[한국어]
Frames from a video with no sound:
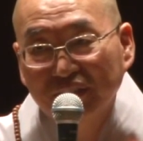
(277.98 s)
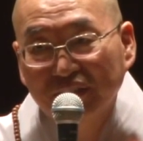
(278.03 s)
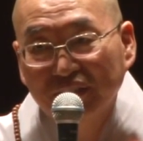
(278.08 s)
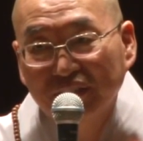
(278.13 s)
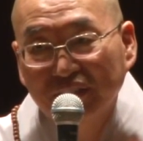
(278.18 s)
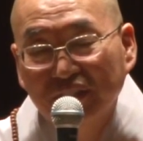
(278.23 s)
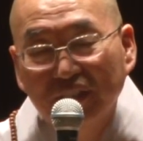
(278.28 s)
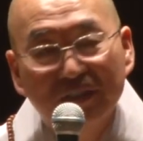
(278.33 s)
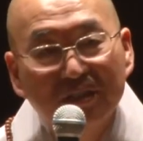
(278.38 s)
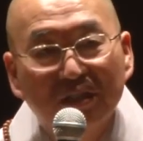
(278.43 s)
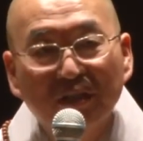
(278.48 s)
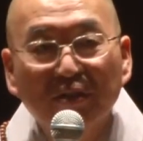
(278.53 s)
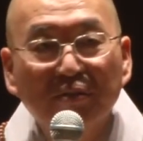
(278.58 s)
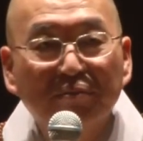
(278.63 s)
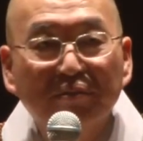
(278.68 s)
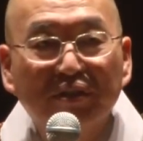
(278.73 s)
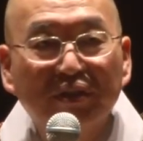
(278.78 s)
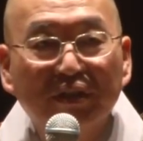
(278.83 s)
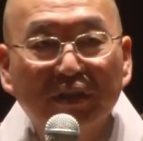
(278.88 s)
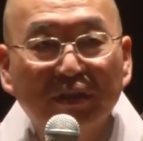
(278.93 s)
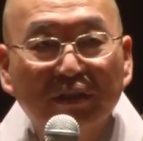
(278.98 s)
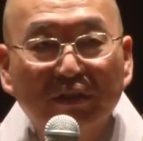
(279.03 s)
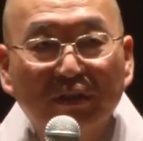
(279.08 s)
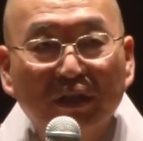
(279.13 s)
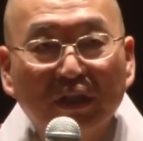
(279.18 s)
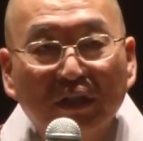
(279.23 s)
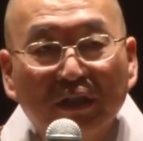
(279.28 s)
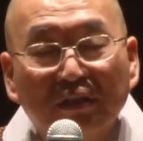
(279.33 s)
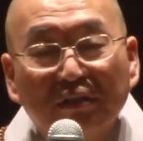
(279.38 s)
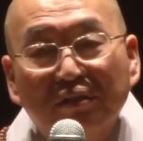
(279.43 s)
그래서 여러분들은
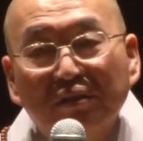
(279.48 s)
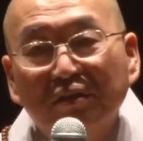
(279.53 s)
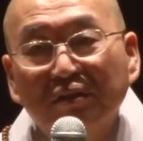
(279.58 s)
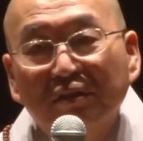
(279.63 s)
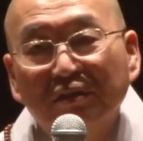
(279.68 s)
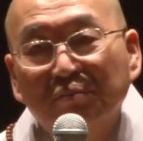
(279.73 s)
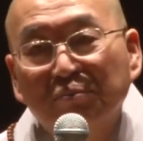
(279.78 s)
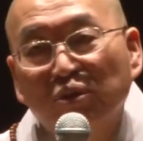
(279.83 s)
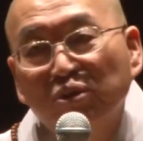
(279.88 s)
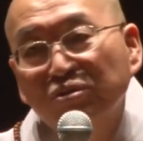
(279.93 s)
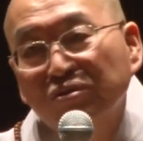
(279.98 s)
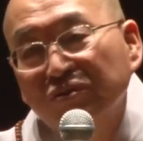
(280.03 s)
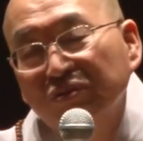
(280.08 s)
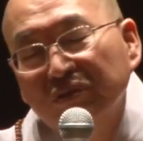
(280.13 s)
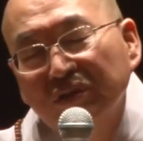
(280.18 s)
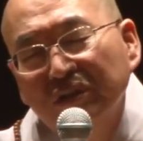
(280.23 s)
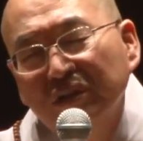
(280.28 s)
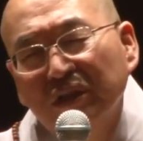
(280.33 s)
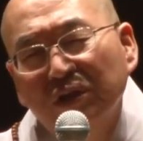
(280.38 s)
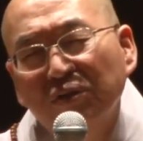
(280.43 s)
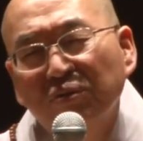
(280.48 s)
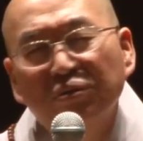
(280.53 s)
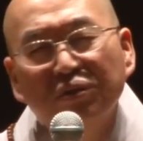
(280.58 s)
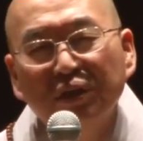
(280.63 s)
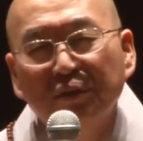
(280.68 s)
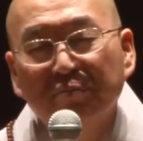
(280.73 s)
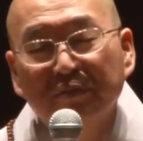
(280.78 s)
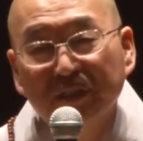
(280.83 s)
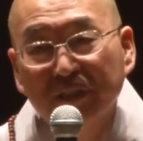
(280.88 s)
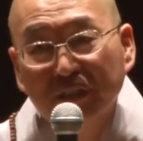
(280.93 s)
그 모순은
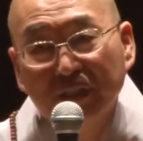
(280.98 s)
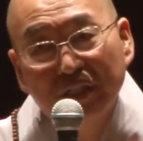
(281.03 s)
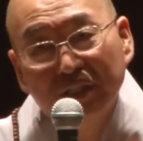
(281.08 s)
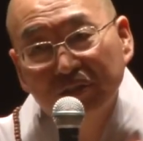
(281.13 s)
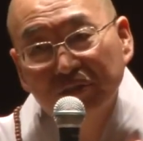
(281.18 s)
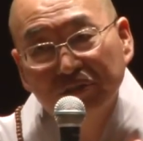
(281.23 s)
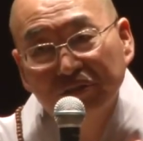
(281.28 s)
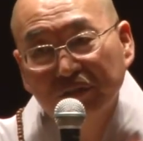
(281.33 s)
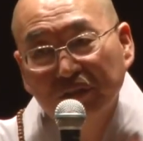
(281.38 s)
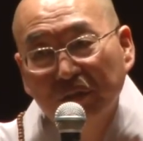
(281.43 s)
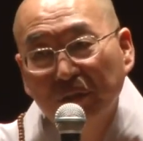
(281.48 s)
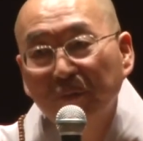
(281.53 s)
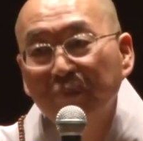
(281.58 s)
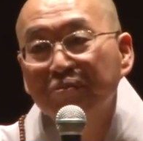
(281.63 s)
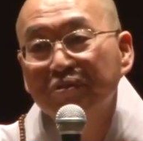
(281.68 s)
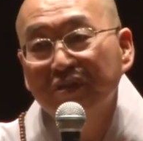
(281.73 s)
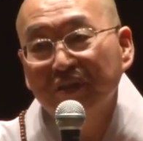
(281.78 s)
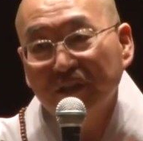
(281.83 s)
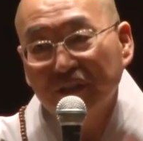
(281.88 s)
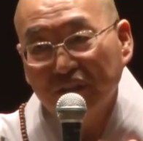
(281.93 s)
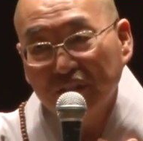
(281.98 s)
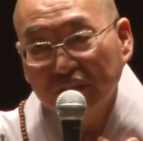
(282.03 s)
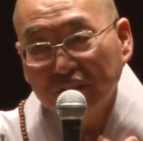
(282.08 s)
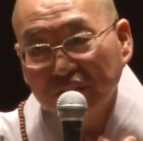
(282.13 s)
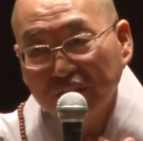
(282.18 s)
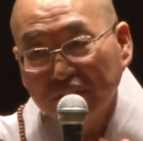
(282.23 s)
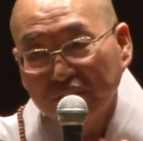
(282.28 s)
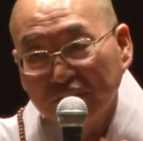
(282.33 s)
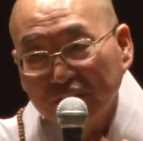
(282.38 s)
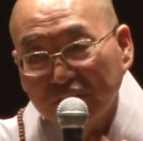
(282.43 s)
영원히 벗어날 수가 없어요.
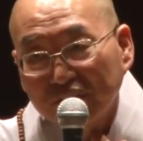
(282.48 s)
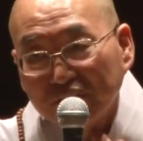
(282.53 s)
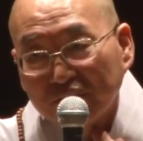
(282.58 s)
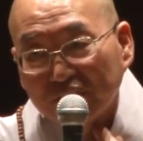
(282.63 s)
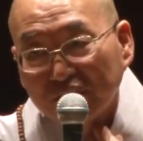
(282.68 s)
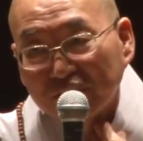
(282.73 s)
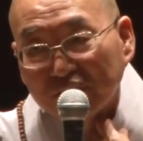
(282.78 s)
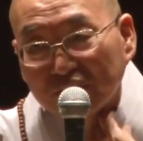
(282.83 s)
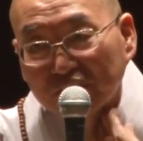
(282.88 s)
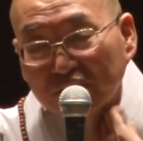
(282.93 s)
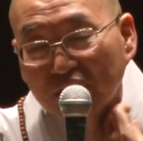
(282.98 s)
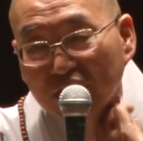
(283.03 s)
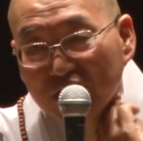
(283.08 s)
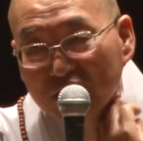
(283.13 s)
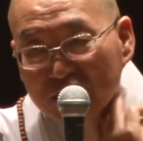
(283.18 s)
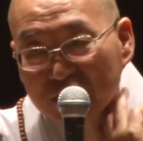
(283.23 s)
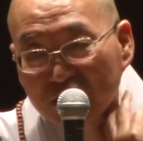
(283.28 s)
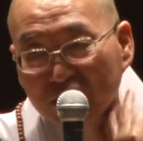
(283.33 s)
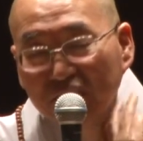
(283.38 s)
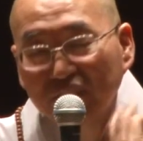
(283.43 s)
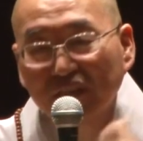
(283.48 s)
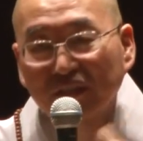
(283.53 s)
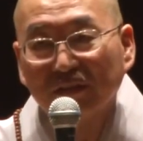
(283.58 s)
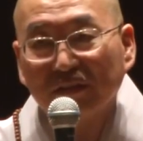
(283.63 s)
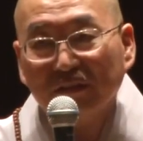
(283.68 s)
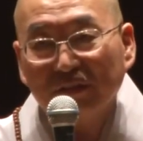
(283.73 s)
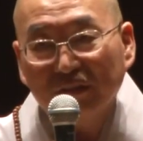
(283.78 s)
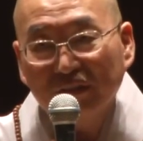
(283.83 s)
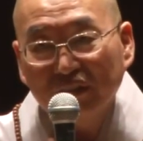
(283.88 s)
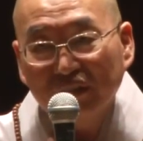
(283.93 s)
그래서
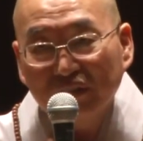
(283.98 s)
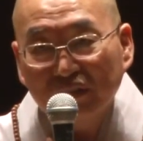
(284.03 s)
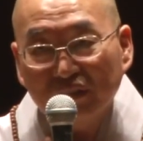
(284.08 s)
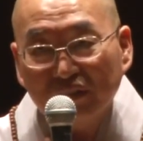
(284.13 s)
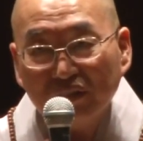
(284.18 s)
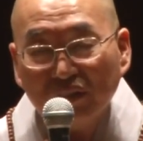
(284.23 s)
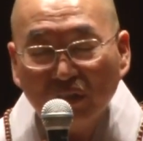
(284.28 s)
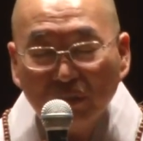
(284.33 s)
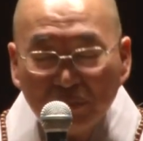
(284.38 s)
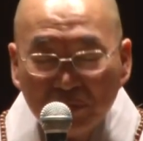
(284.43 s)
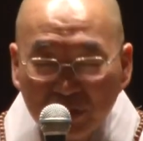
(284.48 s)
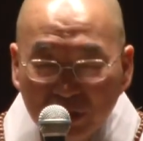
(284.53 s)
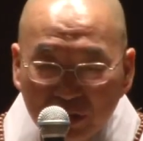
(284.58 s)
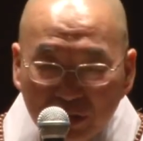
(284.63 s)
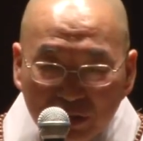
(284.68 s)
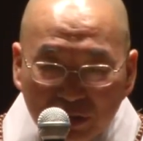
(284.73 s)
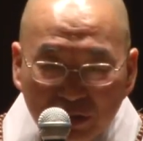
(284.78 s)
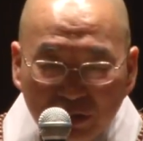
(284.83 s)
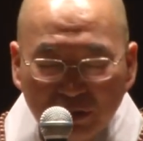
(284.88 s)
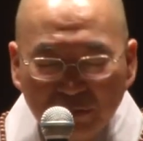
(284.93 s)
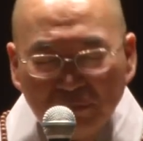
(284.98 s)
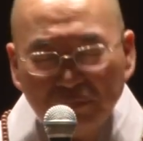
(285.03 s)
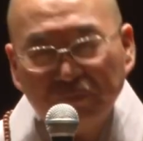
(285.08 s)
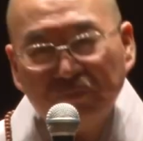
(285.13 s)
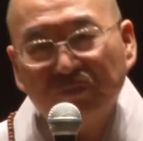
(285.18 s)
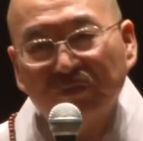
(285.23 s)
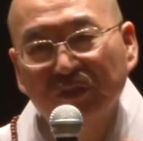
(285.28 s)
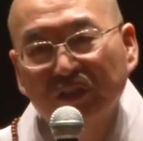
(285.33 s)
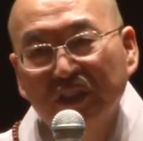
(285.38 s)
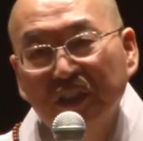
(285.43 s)
여러분들이
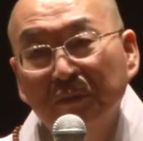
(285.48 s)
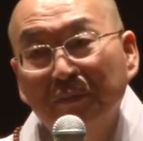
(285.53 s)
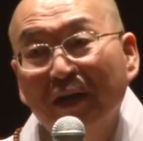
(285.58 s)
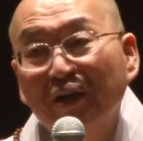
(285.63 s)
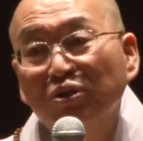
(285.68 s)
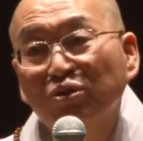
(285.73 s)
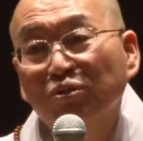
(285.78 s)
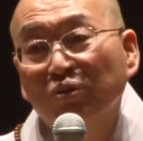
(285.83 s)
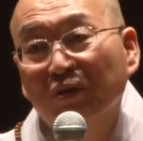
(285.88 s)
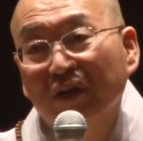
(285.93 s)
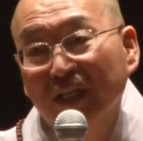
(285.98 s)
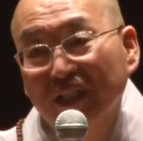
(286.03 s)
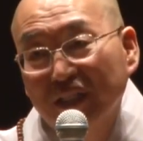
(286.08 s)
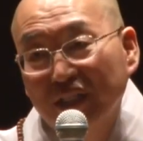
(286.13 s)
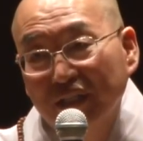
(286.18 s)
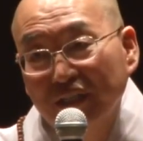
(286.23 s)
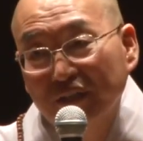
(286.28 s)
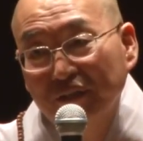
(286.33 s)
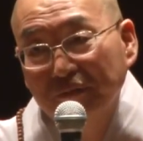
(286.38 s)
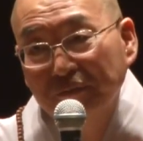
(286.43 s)
집하고 똑같아요.